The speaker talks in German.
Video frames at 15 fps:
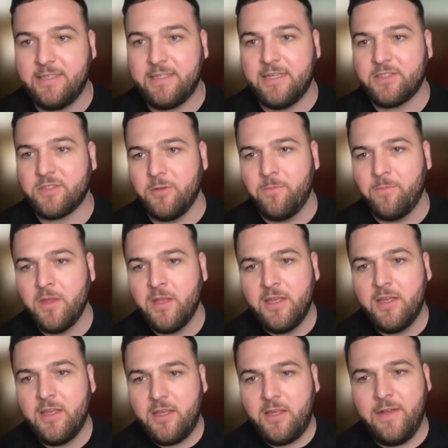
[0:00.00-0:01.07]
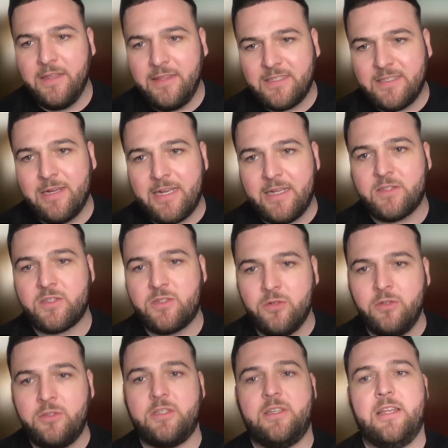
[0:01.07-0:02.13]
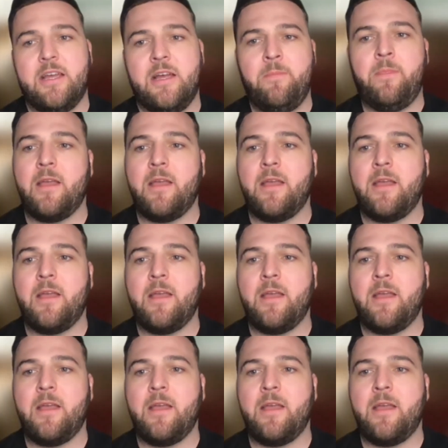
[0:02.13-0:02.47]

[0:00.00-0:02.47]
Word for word: Also ich fand das immer ganz gut, ja,